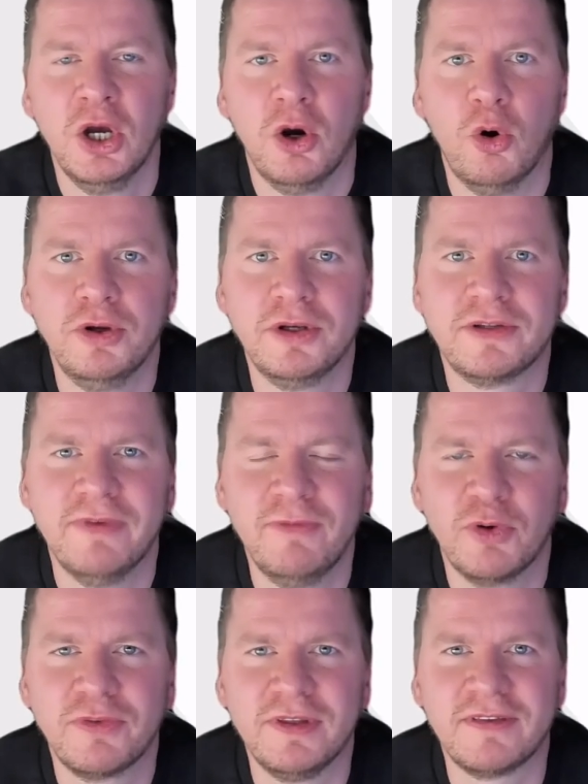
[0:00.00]
Und wenn wir
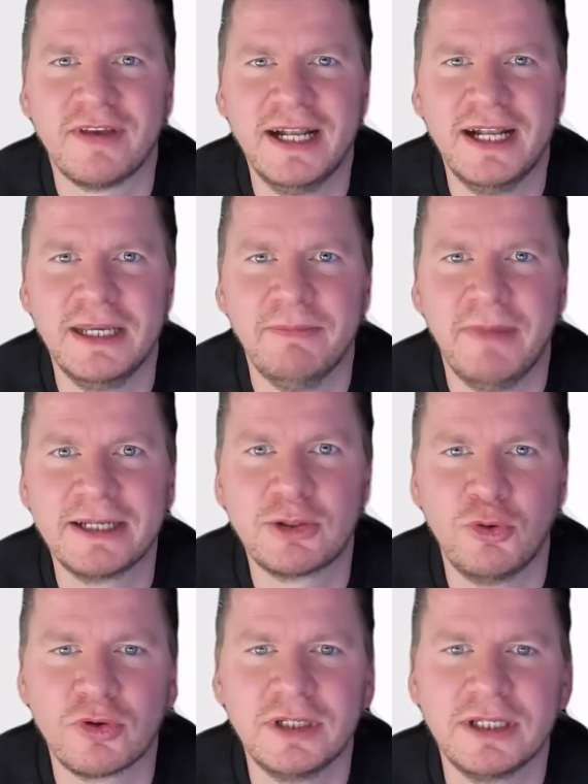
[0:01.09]
uns die Zahlen eben
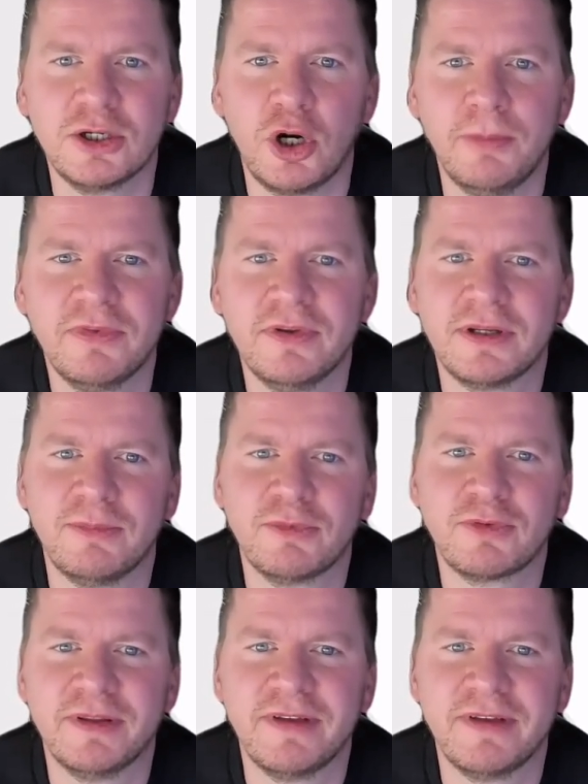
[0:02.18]
angucken, die gekommen sind, dann muss
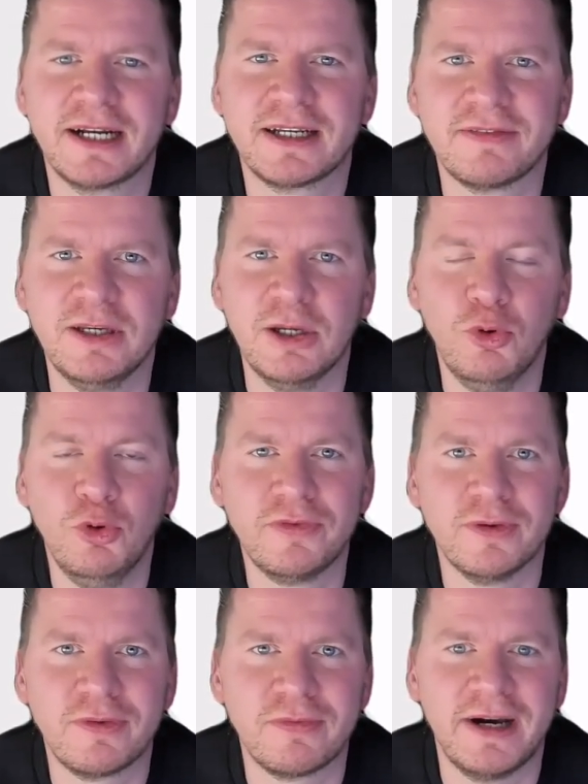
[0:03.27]
man sagen, dass die
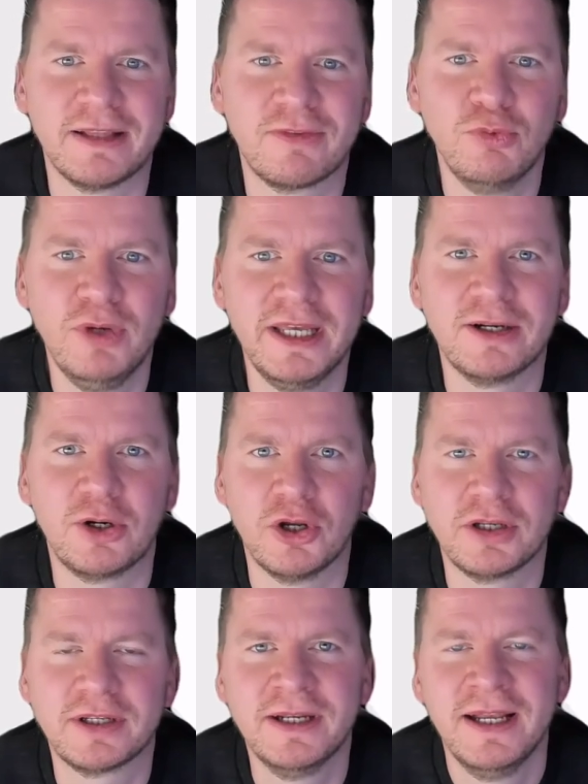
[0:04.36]
Erlöse zwar zulegen
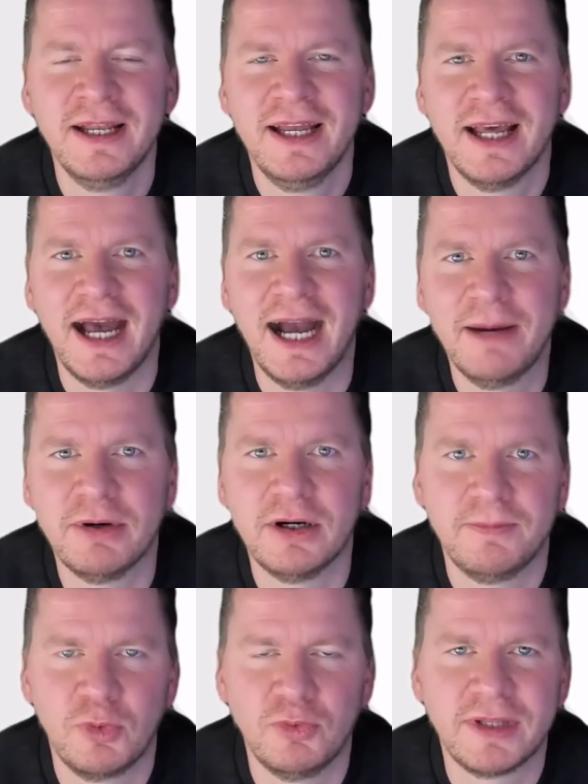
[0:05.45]
konnten,
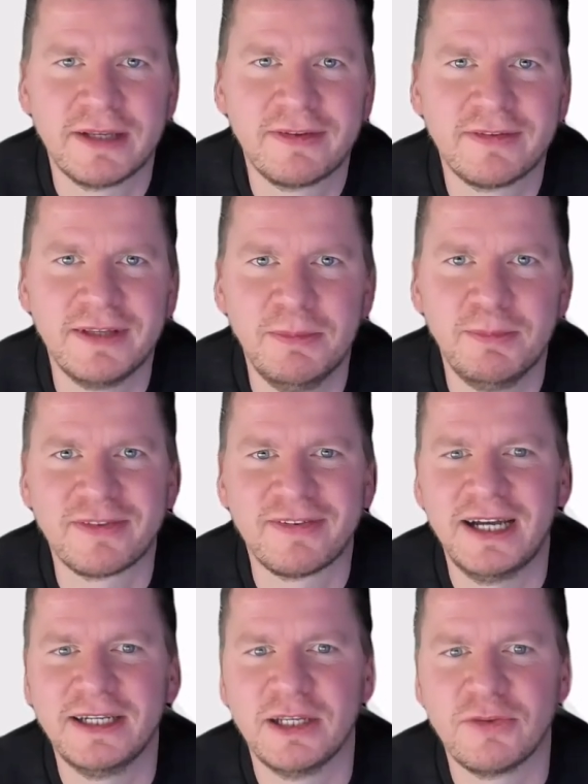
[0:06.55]
aber, und das ist eben das
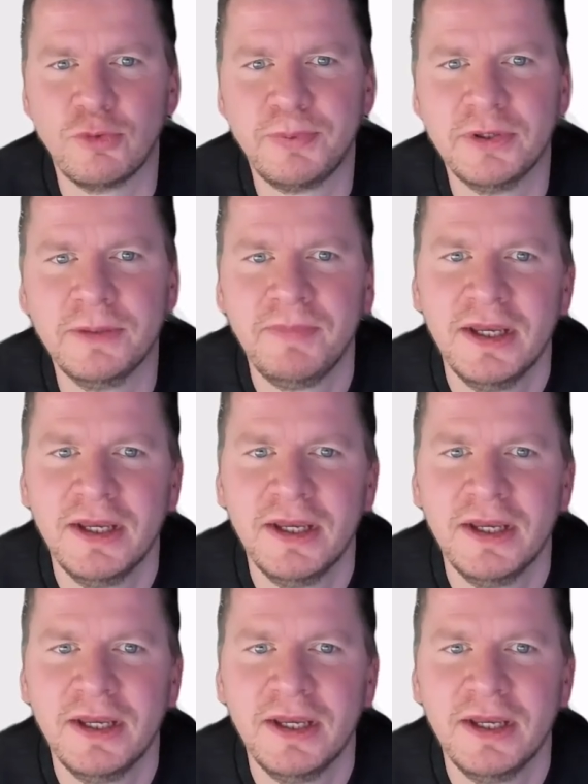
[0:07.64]
Hahn der Suppe,